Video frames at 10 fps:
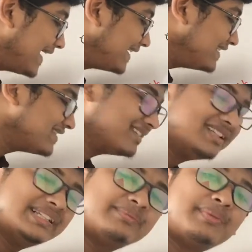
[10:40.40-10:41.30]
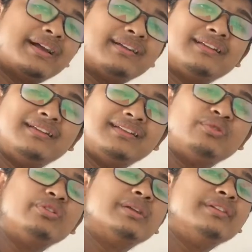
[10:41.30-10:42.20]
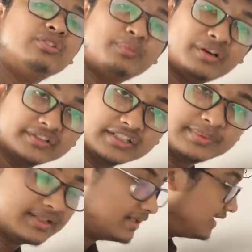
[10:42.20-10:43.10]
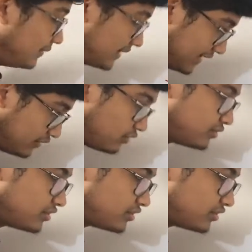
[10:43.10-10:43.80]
একই সাথে প্যারালালি দুইটা বিন্দু পাওয়া যাবে এবং এরকম